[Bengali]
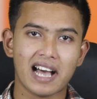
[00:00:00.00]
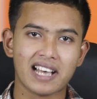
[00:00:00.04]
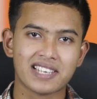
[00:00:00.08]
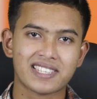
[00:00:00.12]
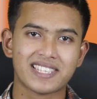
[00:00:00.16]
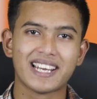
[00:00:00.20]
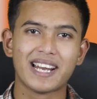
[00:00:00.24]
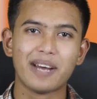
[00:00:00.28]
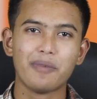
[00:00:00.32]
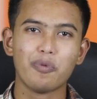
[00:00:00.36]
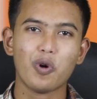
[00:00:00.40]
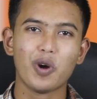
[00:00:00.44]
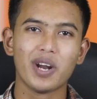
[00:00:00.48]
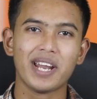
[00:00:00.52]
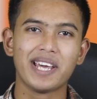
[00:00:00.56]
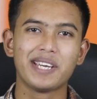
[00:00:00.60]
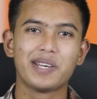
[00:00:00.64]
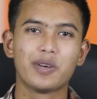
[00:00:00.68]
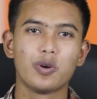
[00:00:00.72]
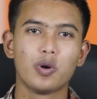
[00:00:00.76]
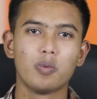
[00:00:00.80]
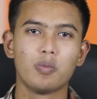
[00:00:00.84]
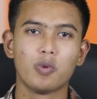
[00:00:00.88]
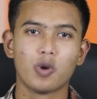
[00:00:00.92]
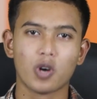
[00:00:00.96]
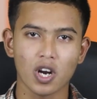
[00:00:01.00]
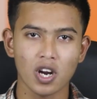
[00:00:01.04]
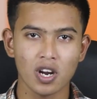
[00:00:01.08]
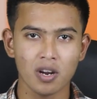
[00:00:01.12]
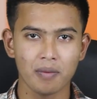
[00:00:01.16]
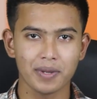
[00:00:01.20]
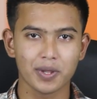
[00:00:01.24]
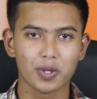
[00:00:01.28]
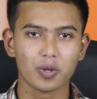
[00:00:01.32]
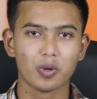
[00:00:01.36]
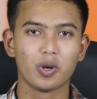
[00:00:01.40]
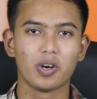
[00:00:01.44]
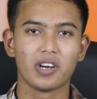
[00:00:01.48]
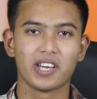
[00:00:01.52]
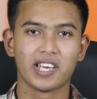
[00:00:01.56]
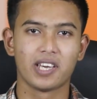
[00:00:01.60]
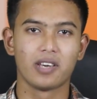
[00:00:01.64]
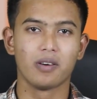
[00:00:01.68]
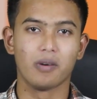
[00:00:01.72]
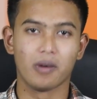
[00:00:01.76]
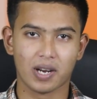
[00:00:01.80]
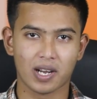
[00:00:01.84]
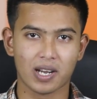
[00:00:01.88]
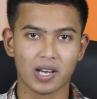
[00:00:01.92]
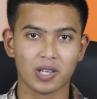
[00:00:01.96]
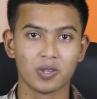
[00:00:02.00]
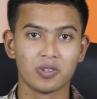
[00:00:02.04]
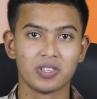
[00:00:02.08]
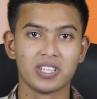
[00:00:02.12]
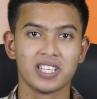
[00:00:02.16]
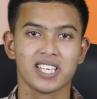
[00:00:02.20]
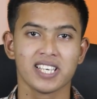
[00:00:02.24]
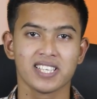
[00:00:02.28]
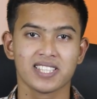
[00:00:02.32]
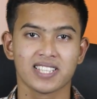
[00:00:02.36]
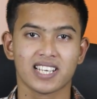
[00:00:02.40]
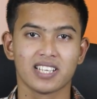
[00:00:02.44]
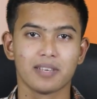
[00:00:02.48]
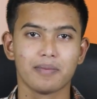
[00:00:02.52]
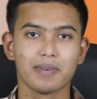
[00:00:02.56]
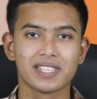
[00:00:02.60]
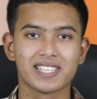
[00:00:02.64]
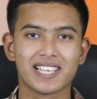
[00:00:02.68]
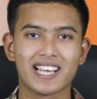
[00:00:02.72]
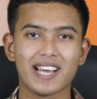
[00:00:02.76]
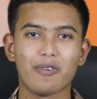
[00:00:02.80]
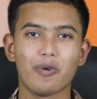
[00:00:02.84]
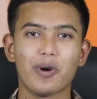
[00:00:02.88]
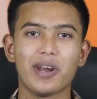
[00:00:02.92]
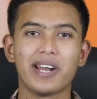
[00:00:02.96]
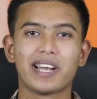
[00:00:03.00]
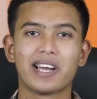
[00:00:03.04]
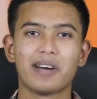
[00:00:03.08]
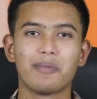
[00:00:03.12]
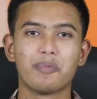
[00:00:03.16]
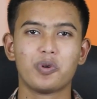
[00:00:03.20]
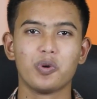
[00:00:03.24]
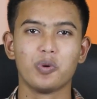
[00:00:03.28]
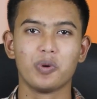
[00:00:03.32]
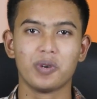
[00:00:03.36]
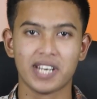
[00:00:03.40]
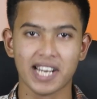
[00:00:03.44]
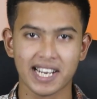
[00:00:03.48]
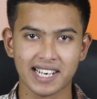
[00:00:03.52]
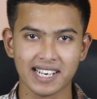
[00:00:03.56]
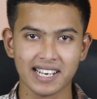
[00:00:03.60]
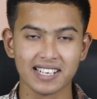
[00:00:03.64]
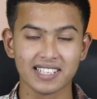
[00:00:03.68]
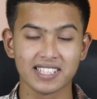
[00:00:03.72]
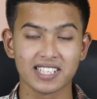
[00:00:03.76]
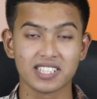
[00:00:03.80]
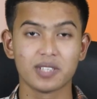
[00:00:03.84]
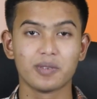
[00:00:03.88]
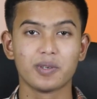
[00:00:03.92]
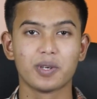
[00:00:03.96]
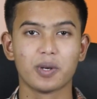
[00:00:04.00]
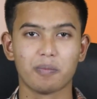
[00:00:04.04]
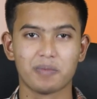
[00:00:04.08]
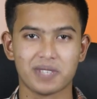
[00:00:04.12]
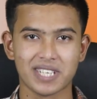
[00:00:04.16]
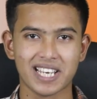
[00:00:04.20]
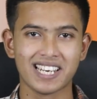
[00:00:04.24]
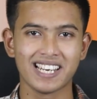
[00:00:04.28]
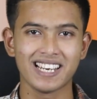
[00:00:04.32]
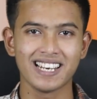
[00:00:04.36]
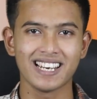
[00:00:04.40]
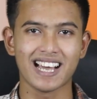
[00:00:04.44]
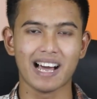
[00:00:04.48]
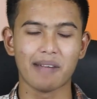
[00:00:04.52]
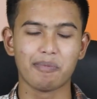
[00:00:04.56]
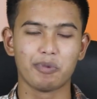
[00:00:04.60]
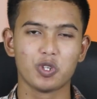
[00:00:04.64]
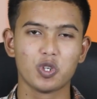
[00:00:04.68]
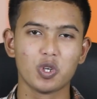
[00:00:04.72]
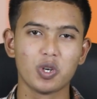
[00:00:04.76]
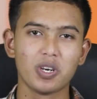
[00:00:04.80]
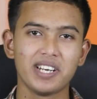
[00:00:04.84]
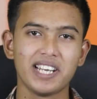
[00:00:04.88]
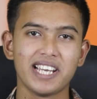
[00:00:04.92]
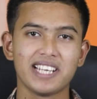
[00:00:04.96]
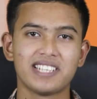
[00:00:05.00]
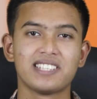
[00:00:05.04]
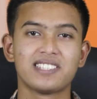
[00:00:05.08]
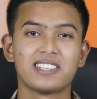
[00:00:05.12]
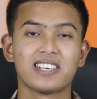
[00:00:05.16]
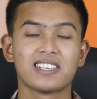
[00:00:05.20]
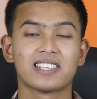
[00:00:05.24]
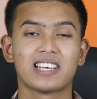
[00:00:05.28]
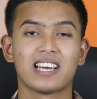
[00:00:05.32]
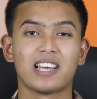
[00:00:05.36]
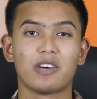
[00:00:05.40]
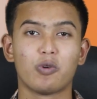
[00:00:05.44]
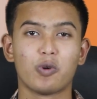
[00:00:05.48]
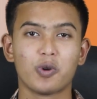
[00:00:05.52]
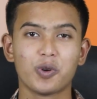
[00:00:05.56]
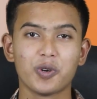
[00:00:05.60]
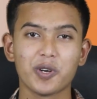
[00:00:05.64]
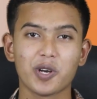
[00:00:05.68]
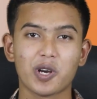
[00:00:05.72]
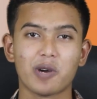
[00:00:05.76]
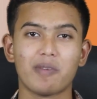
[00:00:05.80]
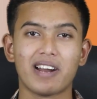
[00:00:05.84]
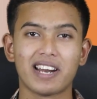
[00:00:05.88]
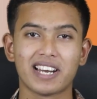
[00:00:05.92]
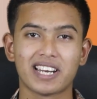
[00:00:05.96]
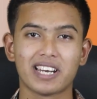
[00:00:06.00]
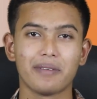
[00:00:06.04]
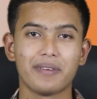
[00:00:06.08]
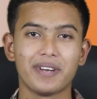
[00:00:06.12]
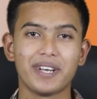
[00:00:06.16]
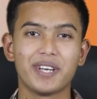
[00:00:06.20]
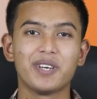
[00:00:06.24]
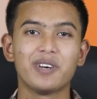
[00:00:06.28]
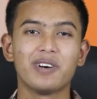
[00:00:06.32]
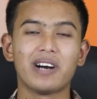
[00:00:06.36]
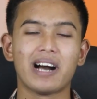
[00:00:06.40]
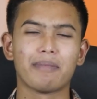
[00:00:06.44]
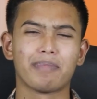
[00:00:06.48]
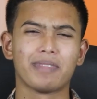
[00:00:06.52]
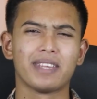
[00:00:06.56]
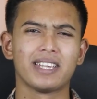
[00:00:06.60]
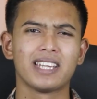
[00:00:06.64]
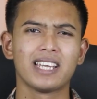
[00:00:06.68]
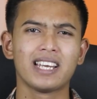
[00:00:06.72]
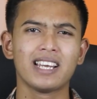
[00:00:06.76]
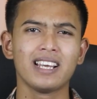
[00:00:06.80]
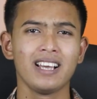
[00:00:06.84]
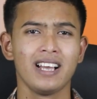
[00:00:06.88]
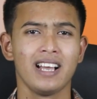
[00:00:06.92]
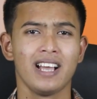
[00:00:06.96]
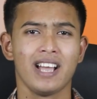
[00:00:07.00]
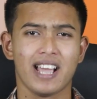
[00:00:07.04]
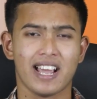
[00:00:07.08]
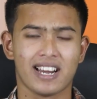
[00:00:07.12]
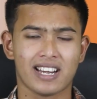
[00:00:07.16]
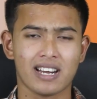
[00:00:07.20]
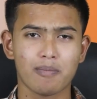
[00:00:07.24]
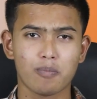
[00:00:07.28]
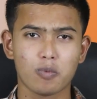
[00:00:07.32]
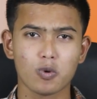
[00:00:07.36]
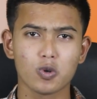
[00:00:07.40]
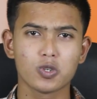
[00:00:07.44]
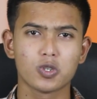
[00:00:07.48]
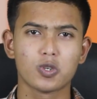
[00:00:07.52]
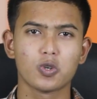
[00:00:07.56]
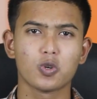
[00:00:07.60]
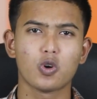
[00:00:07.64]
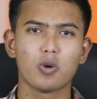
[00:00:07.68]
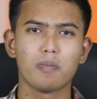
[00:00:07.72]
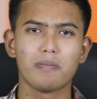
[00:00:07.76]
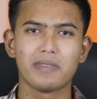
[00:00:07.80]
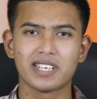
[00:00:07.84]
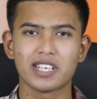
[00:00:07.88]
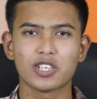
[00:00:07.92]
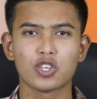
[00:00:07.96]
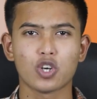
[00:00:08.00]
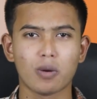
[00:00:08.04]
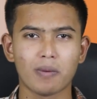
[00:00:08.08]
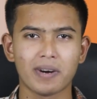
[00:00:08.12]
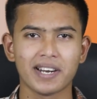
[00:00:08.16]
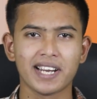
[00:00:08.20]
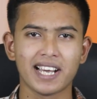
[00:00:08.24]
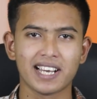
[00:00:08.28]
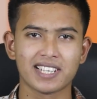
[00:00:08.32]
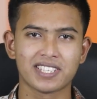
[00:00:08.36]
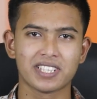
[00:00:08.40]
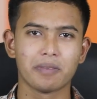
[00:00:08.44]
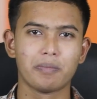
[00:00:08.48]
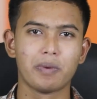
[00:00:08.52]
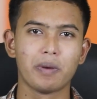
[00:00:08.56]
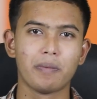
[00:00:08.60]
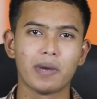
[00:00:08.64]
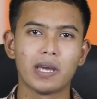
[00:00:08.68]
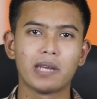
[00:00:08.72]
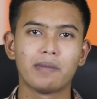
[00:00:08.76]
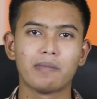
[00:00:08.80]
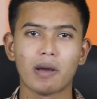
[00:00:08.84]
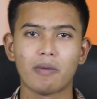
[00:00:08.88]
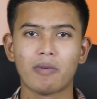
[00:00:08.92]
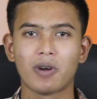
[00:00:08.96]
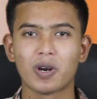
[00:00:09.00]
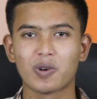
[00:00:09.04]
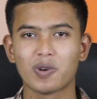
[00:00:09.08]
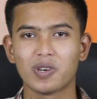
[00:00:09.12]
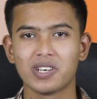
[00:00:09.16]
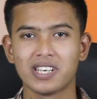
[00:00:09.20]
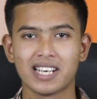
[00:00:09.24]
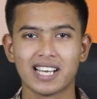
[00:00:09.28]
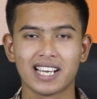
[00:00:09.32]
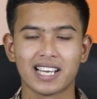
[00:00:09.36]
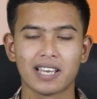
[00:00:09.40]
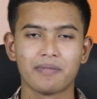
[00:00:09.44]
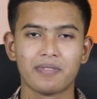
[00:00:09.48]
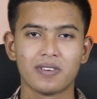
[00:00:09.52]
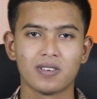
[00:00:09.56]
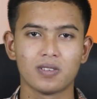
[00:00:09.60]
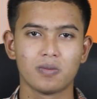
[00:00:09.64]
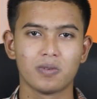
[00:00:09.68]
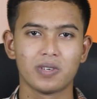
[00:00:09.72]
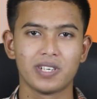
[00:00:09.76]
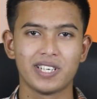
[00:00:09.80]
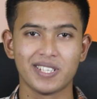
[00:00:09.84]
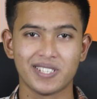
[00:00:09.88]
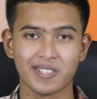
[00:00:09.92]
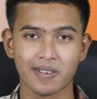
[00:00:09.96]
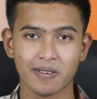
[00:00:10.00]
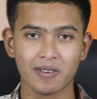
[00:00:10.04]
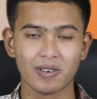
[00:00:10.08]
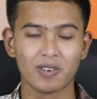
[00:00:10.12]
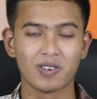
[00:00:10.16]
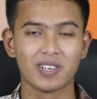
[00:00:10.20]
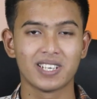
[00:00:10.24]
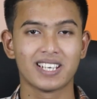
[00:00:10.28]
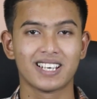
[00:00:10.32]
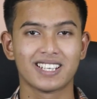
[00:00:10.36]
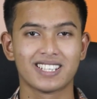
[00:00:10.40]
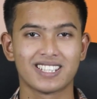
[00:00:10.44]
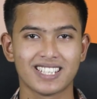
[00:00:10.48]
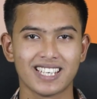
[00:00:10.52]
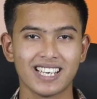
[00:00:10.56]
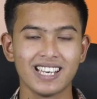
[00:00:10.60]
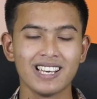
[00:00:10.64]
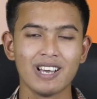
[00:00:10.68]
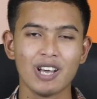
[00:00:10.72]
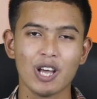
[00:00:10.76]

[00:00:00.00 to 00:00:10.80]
আসসালামু আলাইকুম রহমতুল্লাহ বরকাত দিস ইস তাদিম এসকে ওয়েলকাম টু টেকনিক্যাল তাজিম ইউটিউব চ্যানেল আপনার জন্য নিয়ে এসেছি আজকে অন্যরকম আরেকটা ভিডিও আপনাদের একটা প্রশ্ন কম বেশি সবারই আছে ভিপিএন ব্যবহার করলে নাকি ফেসবুক ডিসেবল হয়ে যাচ্ছে